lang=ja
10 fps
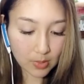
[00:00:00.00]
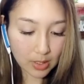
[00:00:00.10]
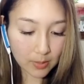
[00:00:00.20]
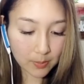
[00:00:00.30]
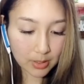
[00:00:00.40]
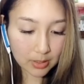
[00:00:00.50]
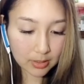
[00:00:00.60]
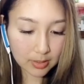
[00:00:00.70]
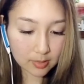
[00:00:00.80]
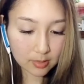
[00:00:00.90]
あんまり
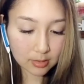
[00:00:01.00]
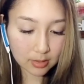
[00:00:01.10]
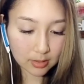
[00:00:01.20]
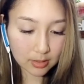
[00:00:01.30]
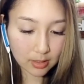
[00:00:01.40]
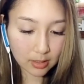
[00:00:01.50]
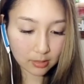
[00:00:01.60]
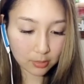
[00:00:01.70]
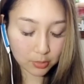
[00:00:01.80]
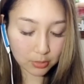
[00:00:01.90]
がっつり叩けないっ
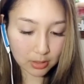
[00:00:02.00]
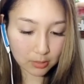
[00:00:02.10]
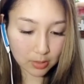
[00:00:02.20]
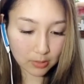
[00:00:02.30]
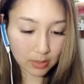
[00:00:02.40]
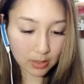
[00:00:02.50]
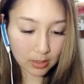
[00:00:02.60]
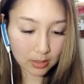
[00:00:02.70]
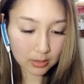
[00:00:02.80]
てことかこれは